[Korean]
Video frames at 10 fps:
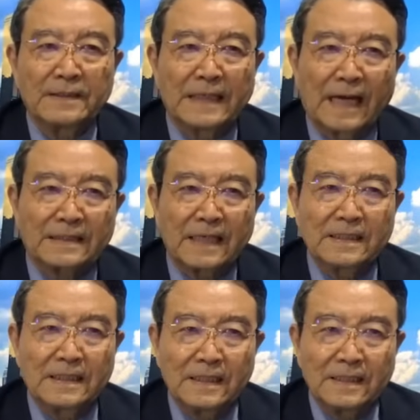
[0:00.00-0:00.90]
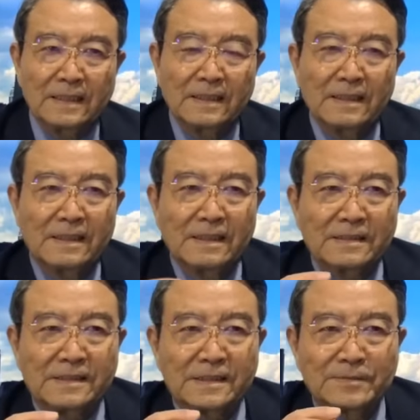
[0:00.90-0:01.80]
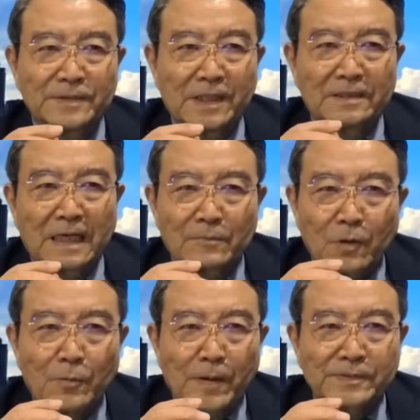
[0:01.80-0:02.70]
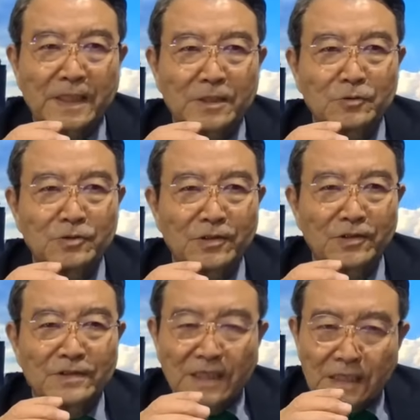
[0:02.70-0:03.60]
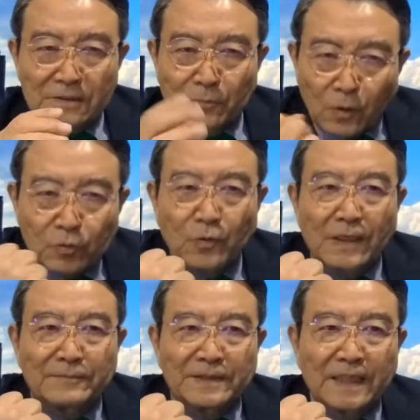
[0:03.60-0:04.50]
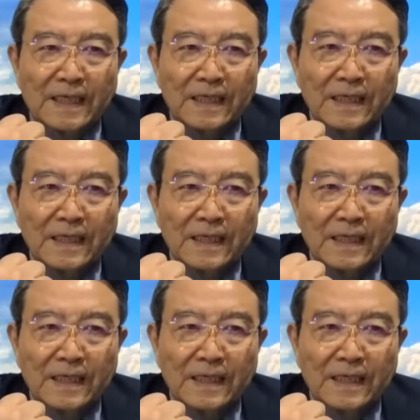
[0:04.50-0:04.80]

야당이 지금 여당목 법사위 운영위원장까지 모두 원합니다.